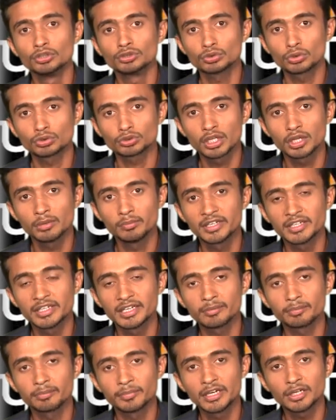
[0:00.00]
सोशल
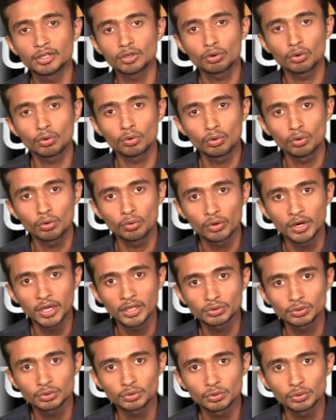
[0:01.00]
मीडिया पे ट्रोल होना
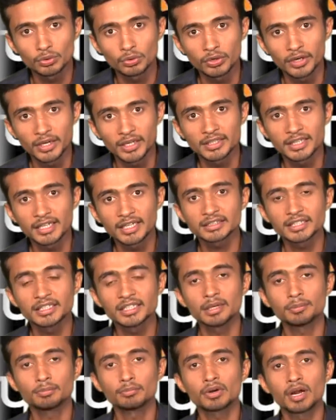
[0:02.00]
शुरू हो गए दरअसल
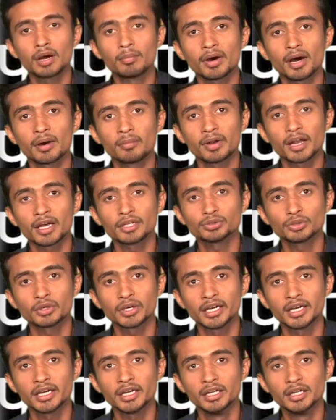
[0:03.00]
ये पूरा मामला जो
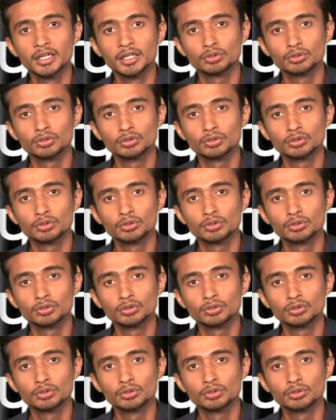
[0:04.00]
है